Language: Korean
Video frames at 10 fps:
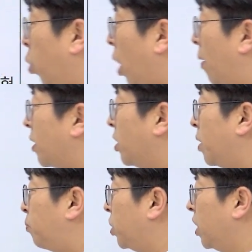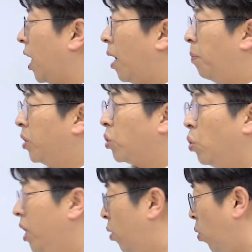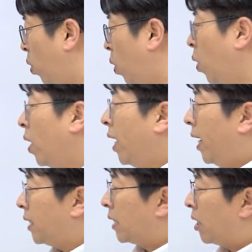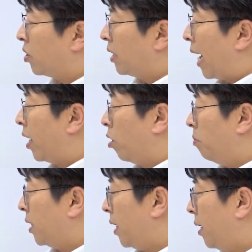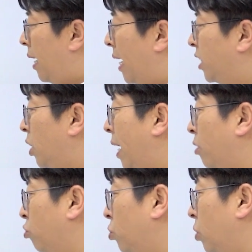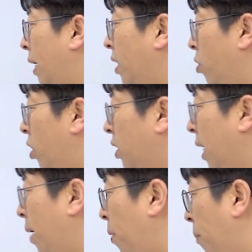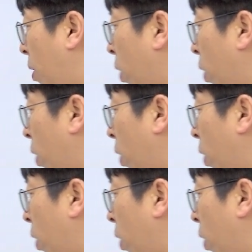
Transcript: 돌아와서 이제 부친께 편지 올리고 행장 차려서 나가는 겁니다. 그러니까 안전 안우 안대호 형제가 변방